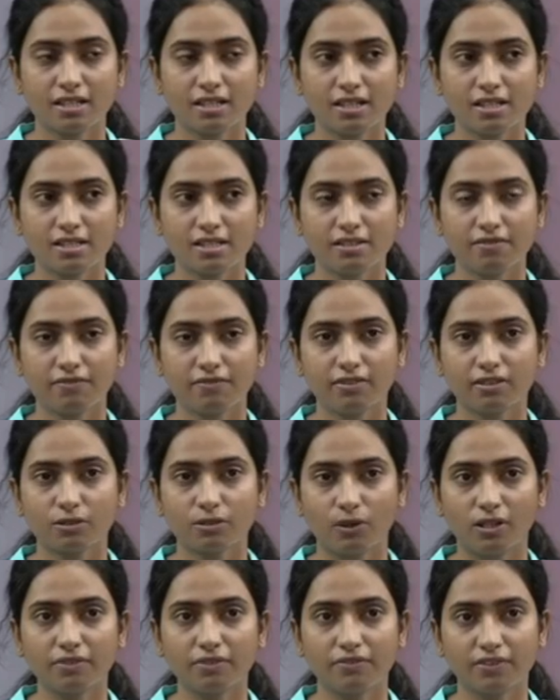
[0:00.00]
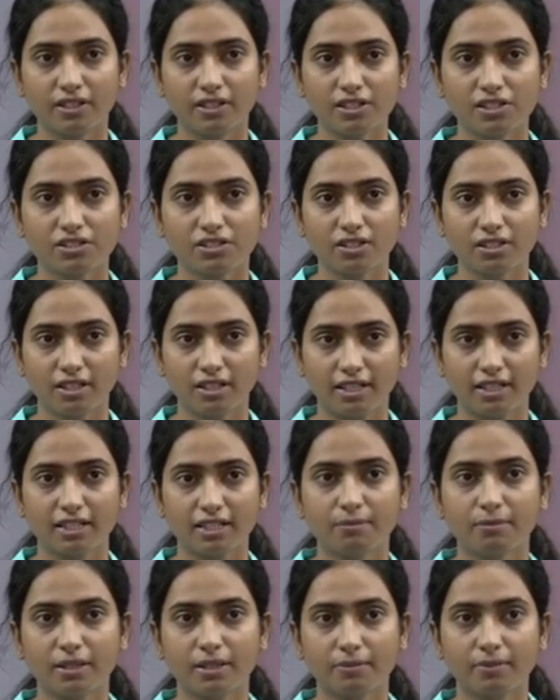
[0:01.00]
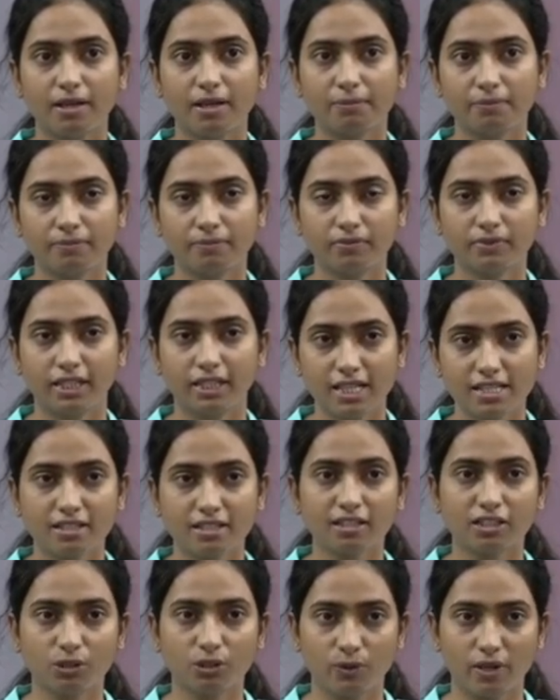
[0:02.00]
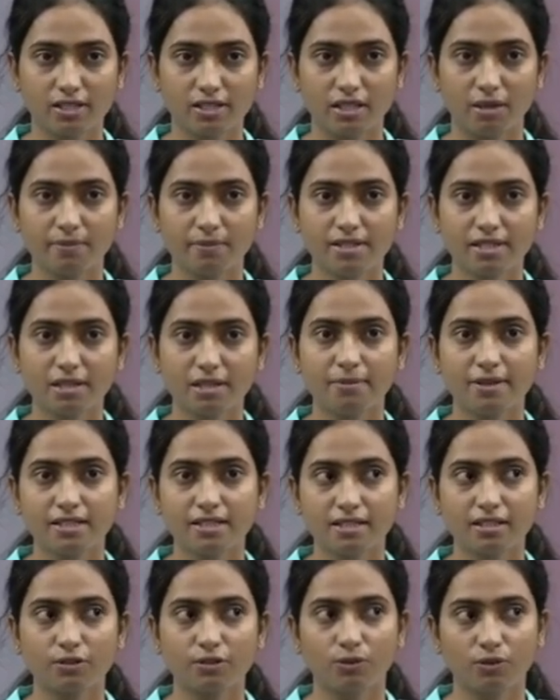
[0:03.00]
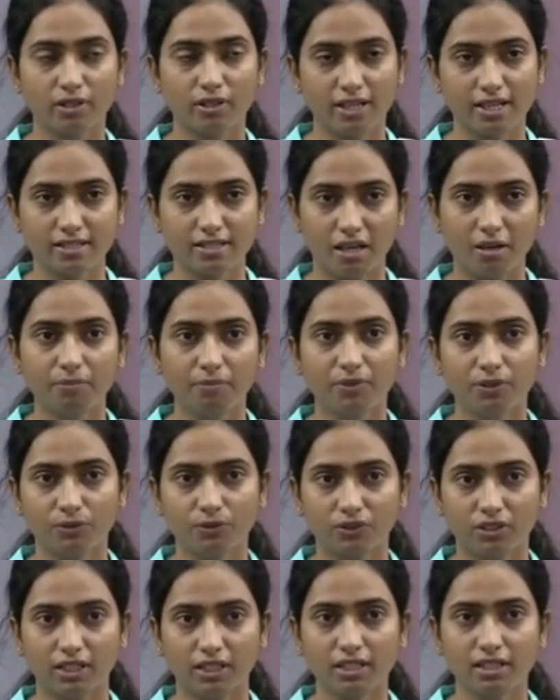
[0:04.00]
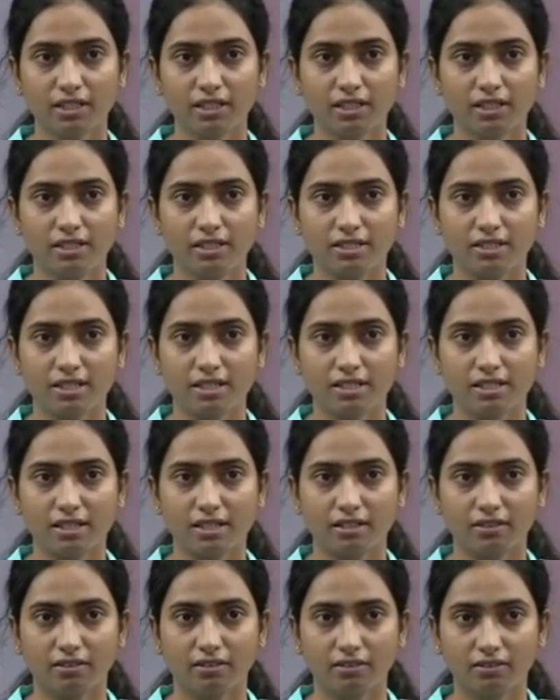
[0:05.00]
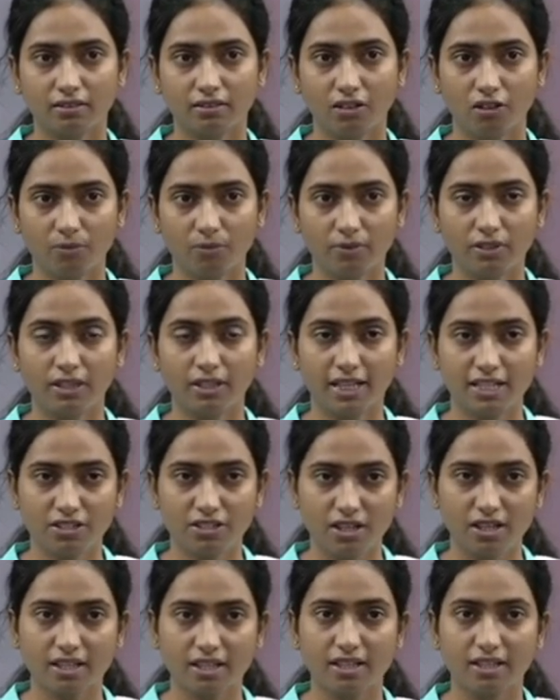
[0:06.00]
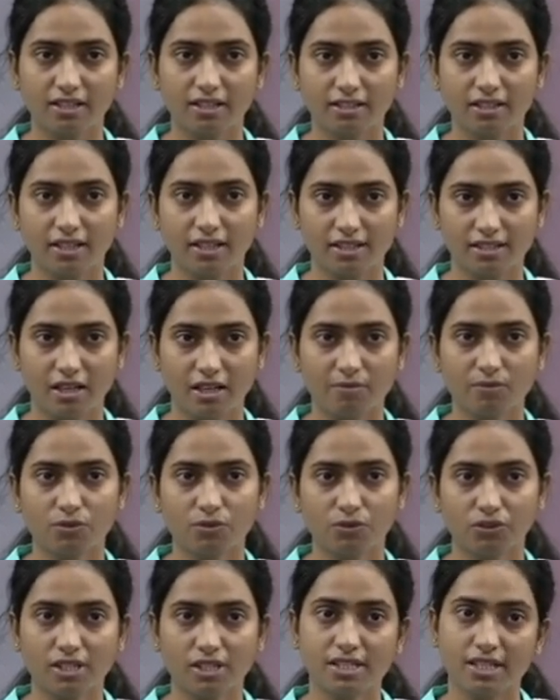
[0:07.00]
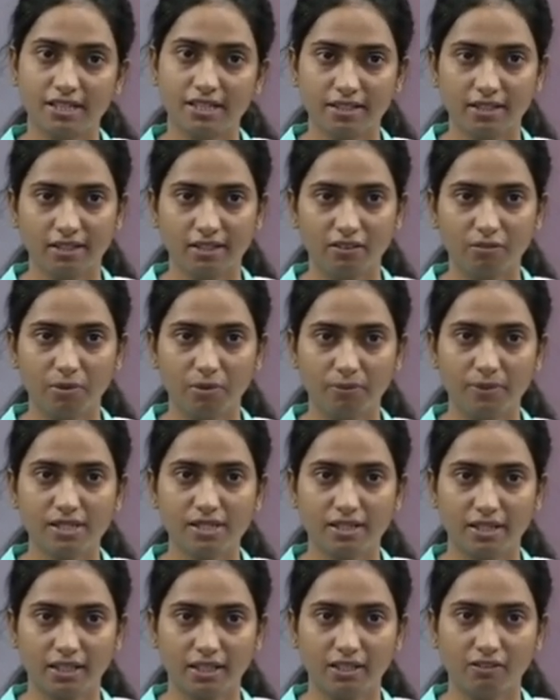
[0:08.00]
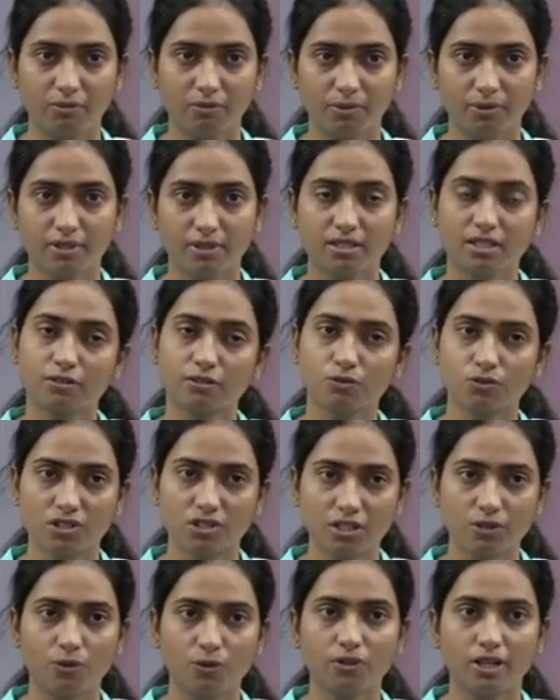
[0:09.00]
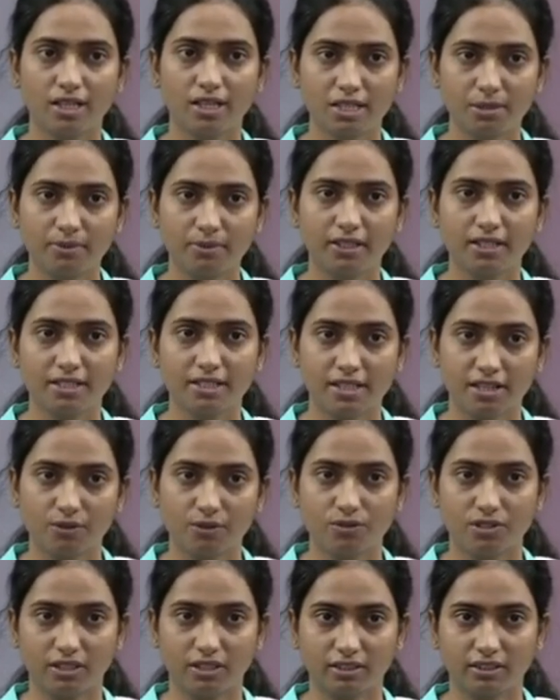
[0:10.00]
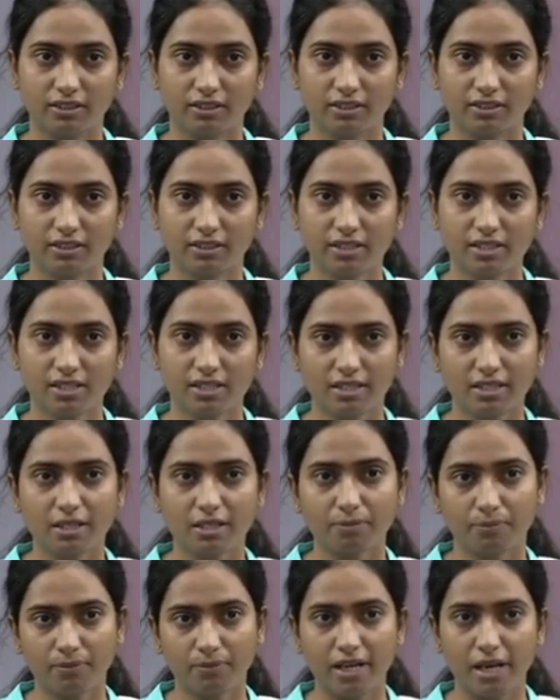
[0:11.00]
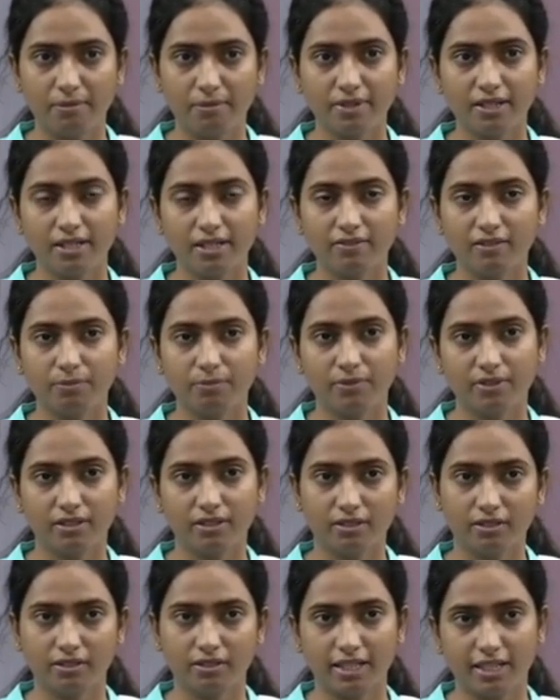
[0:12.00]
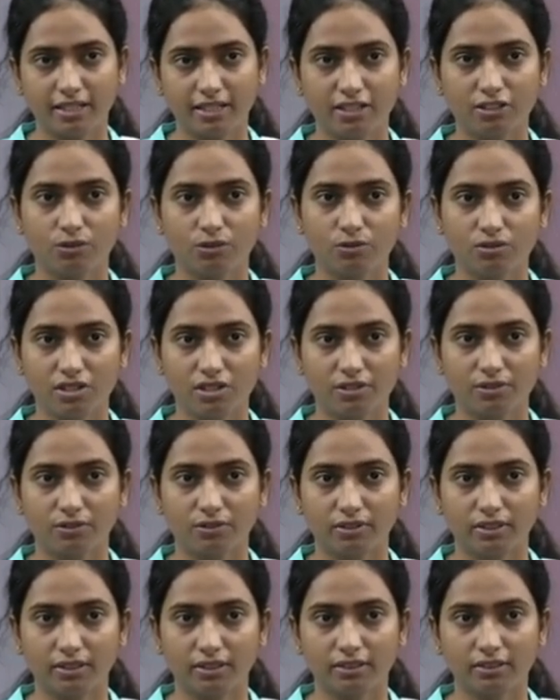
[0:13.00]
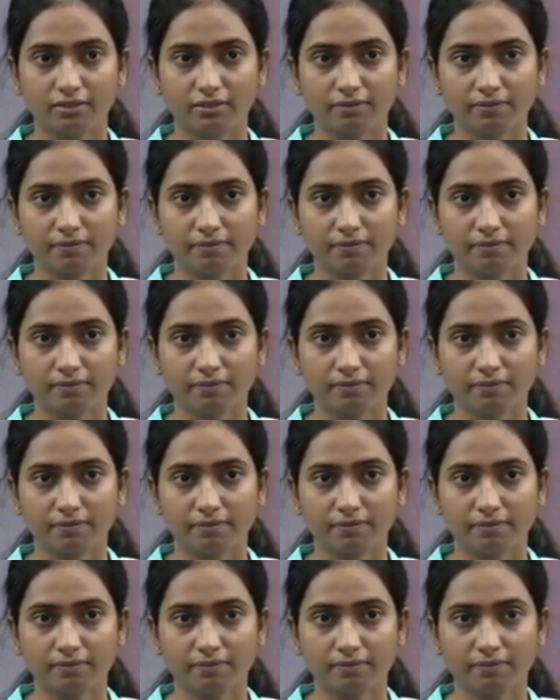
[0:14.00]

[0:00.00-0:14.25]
सर ये सिर्फ क्वालिफिकेशन है कि मतलब आप दे सकते हो एग्ज़ाम इसके बाद सर और एग्ज़ाम भी होते हैं जैसे गवर्न लेक्चर के अलग एग्ज़ाम्स होते हैं सेंट्रल लेवल पर भी स्टेट लेवल पर भी सर उससे और एलिजिबिलिटी चेक हो जाती है सर एक प्राइमरी लेवल पर नेट के थ्रू चेक होती है